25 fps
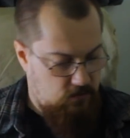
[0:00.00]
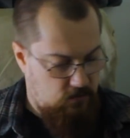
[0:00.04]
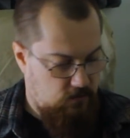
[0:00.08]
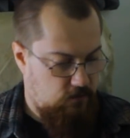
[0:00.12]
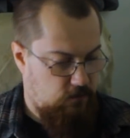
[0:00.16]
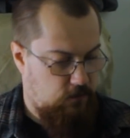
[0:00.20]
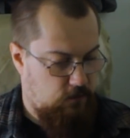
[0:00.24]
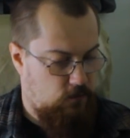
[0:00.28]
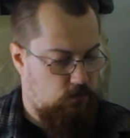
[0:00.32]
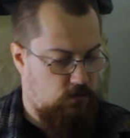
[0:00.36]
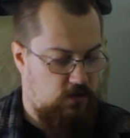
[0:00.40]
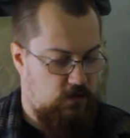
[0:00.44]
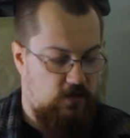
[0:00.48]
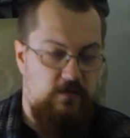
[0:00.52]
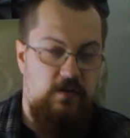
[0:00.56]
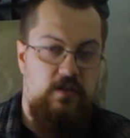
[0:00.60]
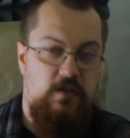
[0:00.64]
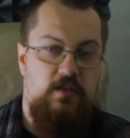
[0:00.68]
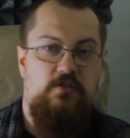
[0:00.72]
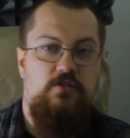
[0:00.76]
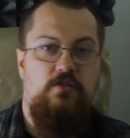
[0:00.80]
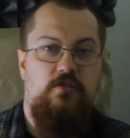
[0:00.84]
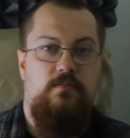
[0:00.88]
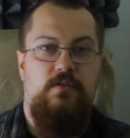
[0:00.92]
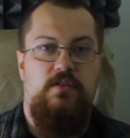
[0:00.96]
вкусовых
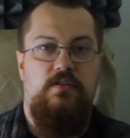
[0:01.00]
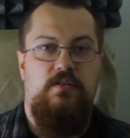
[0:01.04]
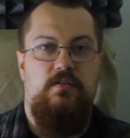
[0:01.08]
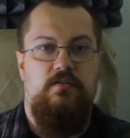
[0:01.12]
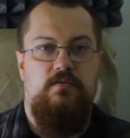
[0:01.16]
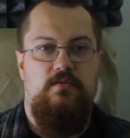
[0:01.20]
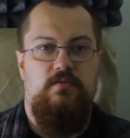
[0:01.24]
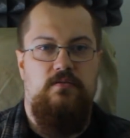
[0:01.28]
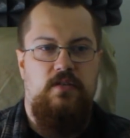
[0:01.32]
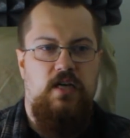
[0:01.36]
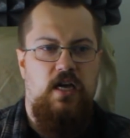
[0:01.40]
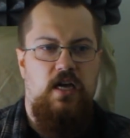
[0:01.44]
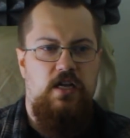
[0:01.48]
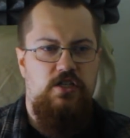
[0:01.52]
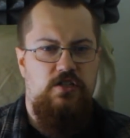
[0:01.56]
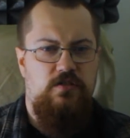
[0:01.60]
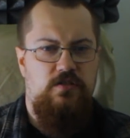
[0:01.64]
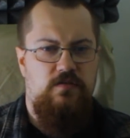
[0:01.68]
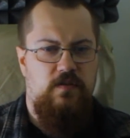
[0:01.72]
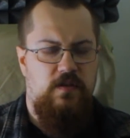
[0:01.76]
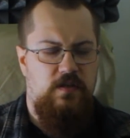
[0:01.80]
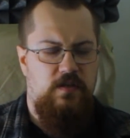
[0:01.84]
особых э, качеств.